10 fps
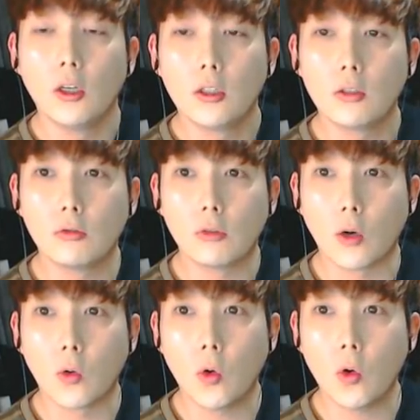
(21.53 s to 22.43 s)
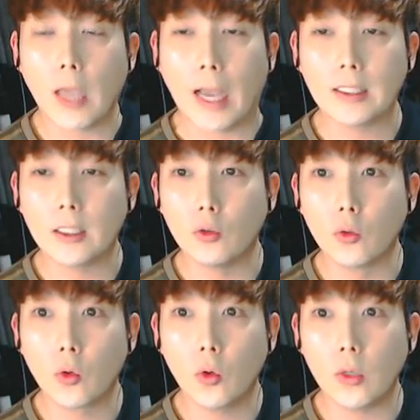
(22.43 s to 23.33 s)
친구들하고
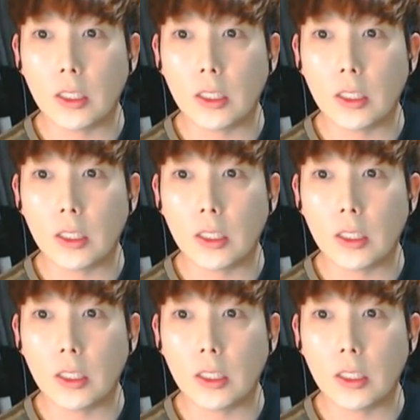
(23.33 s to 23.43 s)
야식으로